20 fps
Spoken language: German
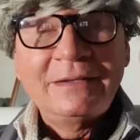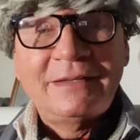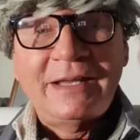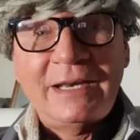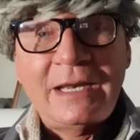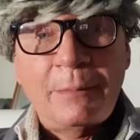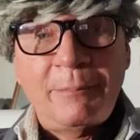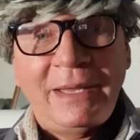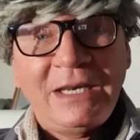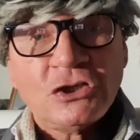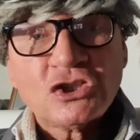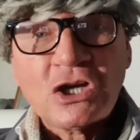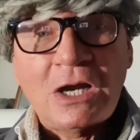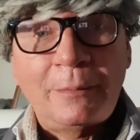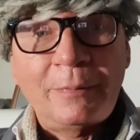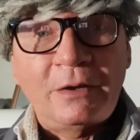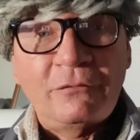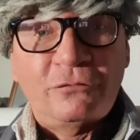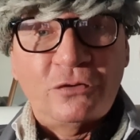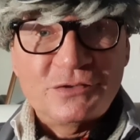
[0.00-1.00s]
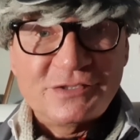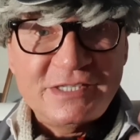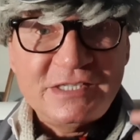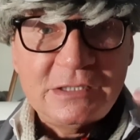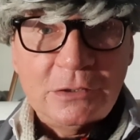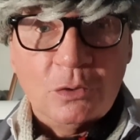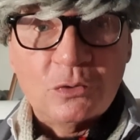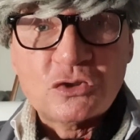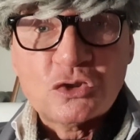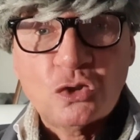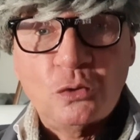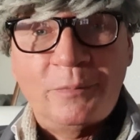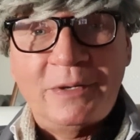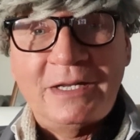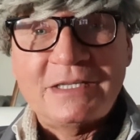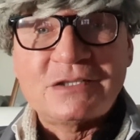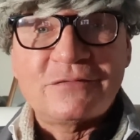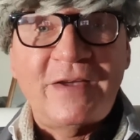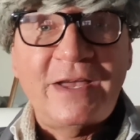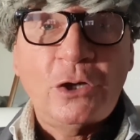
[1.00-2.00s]
Da der Mensch aber von sich aus schon
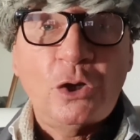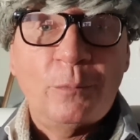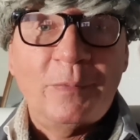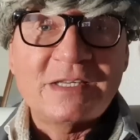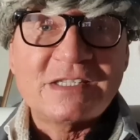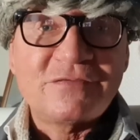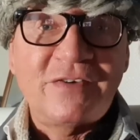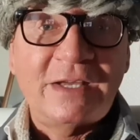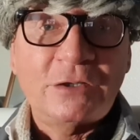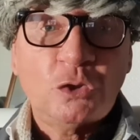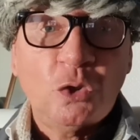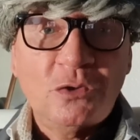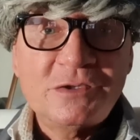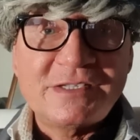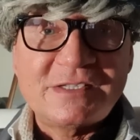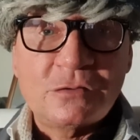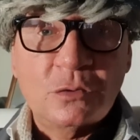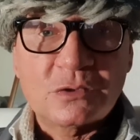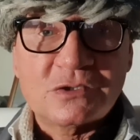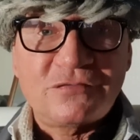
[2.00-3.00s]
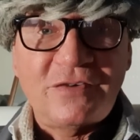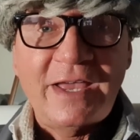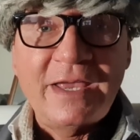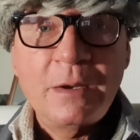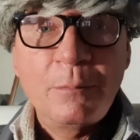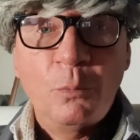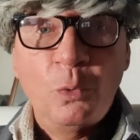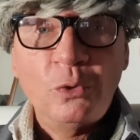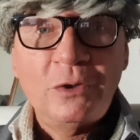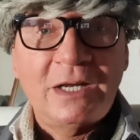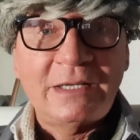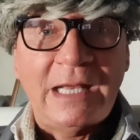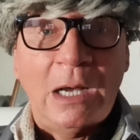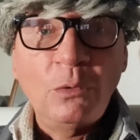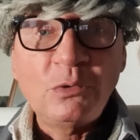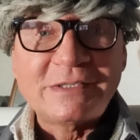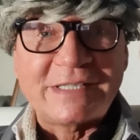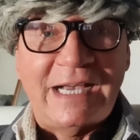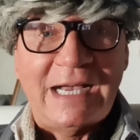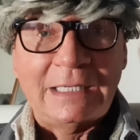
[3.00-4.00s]
mal 2,2 Tonnen CO2 im Monat
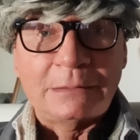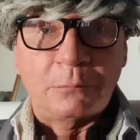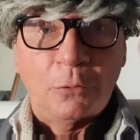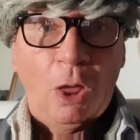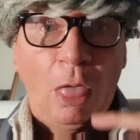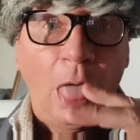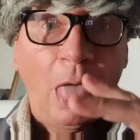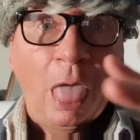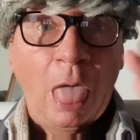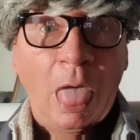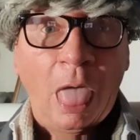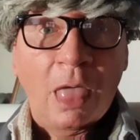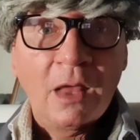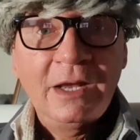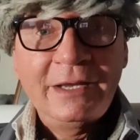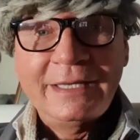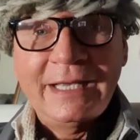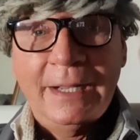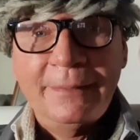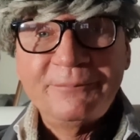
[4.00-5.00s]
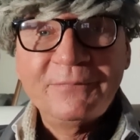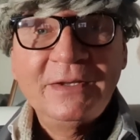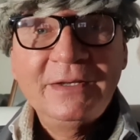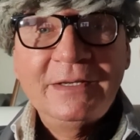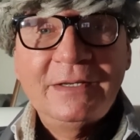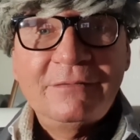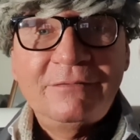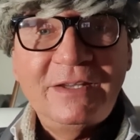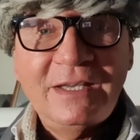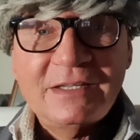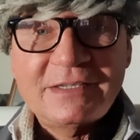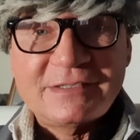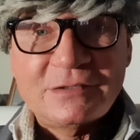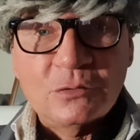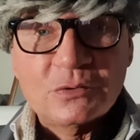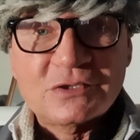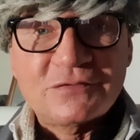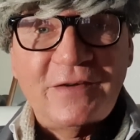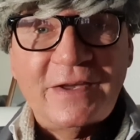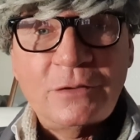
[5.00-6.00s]
ausatmet, äh, ja, wäre
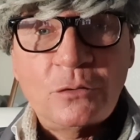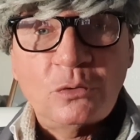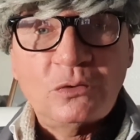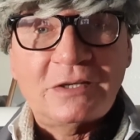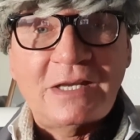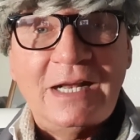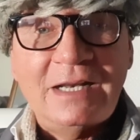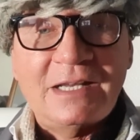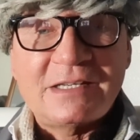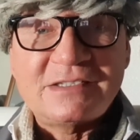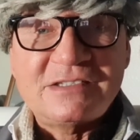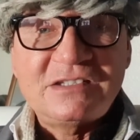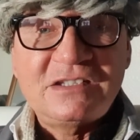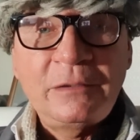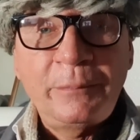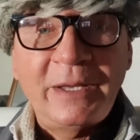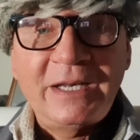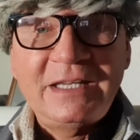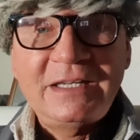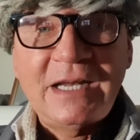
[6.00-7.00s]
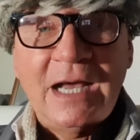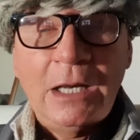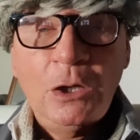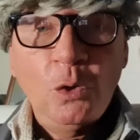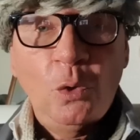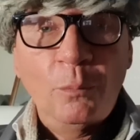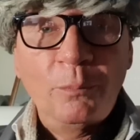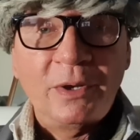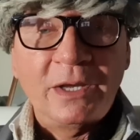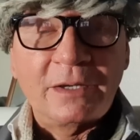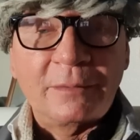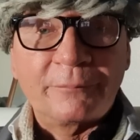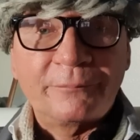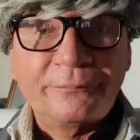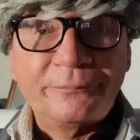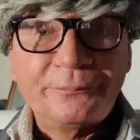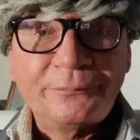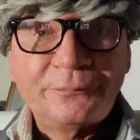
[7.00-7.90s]
CO2-neutral, dass sich die Berliner alle umbringen.